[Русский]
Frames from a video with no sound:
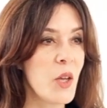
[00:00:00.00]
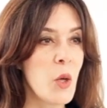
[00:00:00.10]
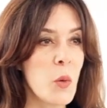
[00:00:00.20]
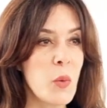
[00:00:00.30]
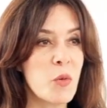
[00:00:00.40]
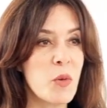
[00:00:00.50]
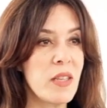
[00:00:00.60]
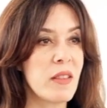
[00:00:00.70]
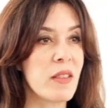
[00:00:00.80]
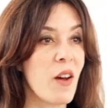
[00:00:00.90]
нашем
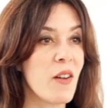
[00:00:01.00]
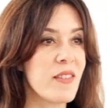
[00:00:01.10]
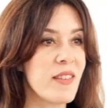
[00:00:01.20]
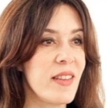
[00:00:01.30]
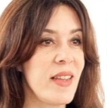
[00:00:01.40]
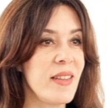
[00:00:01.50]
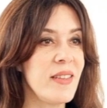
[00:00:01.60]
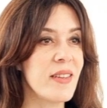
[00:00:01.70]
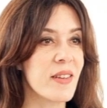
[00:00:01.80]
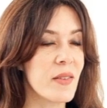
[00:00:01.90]
сознании мы
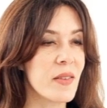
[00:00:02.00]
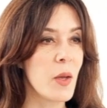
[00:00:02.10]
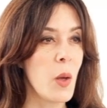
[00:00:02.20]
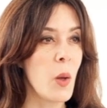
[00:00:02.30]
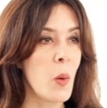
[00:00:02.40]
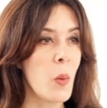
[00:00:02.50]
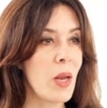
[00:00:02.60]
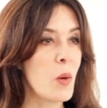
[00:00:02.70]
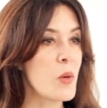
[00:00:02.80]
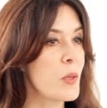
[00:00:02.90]
создаем мысли и
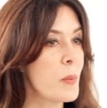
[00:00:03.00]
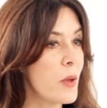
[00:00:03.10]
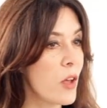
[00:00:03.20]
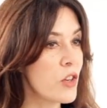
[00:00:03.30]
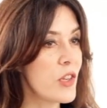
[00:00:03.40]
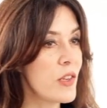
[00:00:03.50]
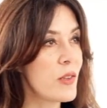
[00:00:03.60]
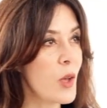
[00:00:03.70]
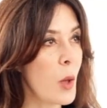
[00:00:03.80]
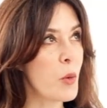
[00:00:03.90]
идеи, тогда
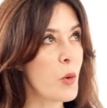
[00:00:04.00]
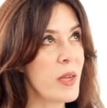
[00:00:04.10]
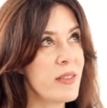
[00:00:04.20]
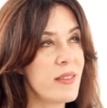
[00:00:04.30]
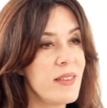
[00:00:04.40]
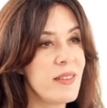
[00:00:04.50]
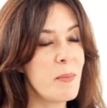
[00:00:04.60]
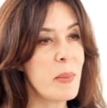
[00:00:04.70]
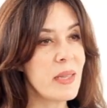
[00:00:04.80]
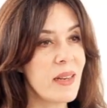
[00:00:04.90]
как наше
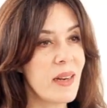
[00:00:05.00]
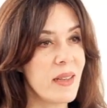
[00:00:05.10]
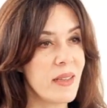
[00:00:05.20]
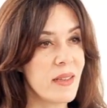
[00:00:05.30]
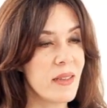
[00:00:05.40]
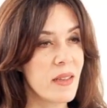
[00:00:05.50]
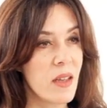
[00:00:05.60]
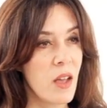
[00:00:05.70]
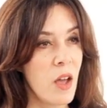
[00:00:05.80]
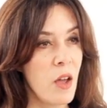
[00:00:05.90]
подсознание действует
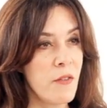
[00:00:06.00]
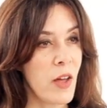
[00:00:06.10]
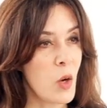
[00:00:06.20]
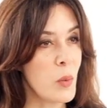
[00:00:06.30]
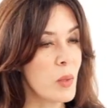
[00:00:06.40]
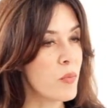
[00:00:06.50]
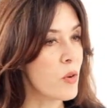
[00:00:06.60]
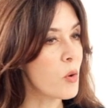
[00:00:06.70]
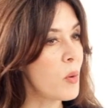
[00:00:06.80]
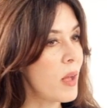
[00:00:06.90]
независимо,
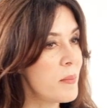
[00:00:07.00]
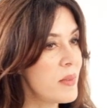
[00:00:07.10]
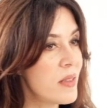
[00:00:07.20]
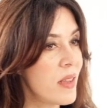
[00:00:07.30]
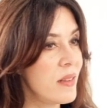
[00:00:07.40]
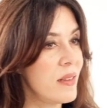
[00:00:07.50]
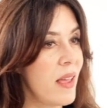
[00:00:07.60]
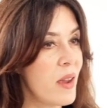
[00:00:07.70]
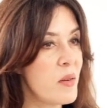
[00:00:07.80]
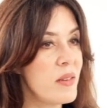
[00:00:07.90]
следуя
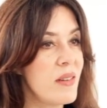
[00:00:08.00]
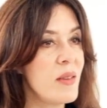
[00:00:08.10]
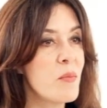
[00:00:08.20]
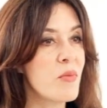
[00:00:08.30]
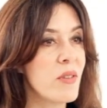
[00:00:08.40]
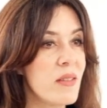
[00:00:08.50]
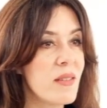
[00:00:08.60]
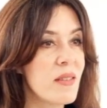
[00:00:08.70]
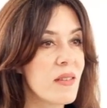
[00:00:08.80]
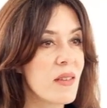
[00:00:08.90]
программам и
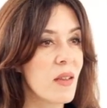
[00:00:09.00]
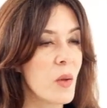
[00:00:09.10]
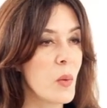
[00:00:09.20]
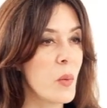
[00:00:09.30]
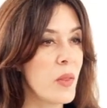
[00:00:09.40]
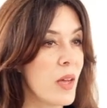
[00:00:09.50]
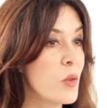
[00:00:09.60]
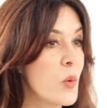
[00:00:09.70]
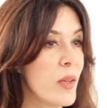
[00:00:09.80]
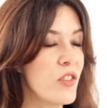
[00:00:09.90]
унаследованным
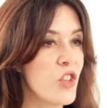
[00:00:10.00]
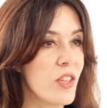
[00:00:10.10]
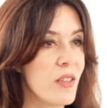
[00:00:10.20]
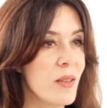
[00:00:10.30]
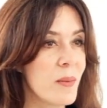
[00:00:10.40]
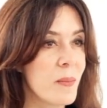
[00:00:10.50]
отпечаткам.